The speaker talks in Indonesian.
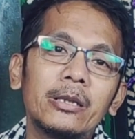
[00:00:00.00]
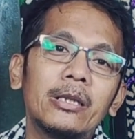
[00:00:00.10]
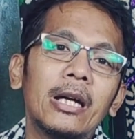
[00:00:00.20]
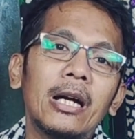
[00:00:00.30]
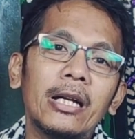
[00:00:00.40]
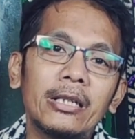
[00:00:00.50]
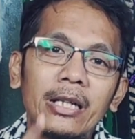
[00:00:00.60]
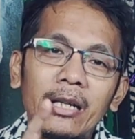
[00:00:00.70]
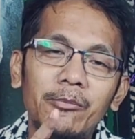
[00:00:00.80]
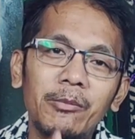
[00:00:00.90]

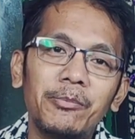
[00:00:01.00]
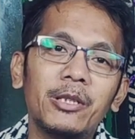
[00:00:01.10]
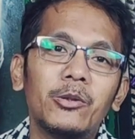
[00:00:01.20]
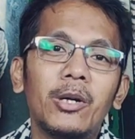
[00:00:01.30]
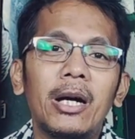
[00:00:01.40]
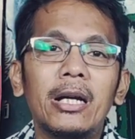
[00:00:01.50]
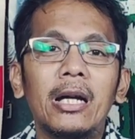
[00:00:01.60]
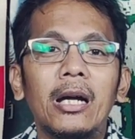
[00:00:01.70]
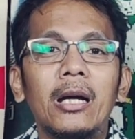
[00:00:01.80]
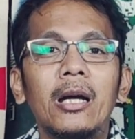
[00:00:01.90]
Jangankan mimpi
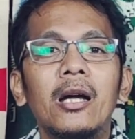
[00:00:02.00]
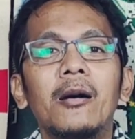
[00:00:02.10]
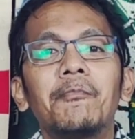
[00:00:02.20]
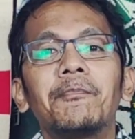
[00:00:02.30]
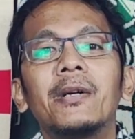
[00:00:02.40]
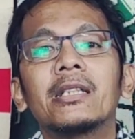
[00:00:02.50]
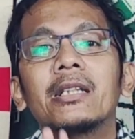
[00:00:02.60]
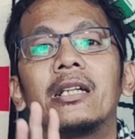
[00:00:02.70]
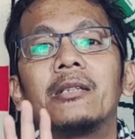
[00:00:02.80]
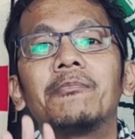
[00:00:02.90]
juara, empat
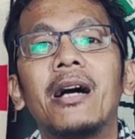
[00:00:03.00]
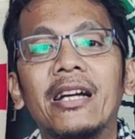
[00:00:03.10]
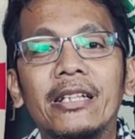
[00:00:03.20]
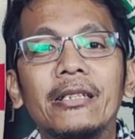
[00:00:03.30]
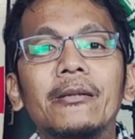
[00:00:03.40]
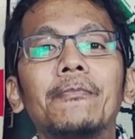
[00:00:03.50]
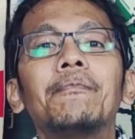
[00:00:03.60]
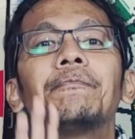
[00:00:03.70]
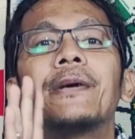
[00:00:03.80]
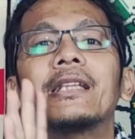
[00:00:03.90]
kali main,
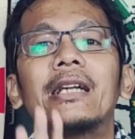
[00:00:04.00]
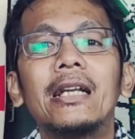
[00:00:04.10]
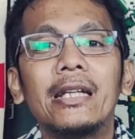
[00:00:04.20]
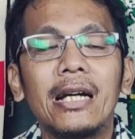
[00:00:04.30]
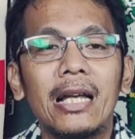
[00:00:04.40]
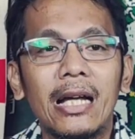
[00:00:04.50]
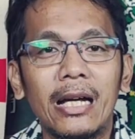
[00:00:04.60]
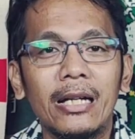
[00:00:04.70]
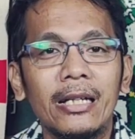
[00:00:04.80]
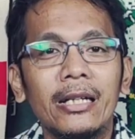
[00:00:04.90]
empat kali
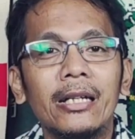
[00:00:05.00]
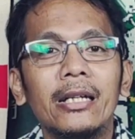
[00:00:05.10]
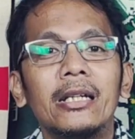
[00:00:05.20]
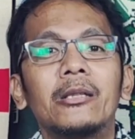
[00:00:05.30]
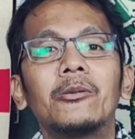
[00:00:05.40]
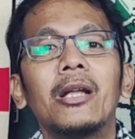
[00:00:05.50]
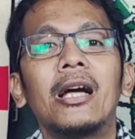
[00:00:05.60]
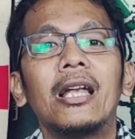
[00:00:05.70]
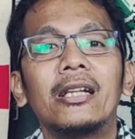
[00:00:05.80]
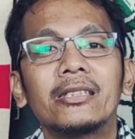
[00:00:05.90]
kalah
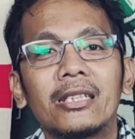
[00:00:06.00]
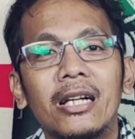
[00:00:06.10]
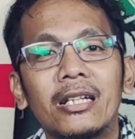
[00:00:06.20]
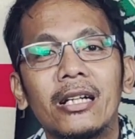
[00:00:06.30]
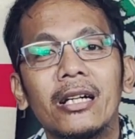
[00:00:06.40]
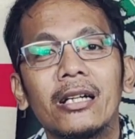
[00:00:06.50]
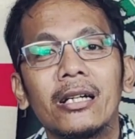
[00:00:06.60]
itulah Laskar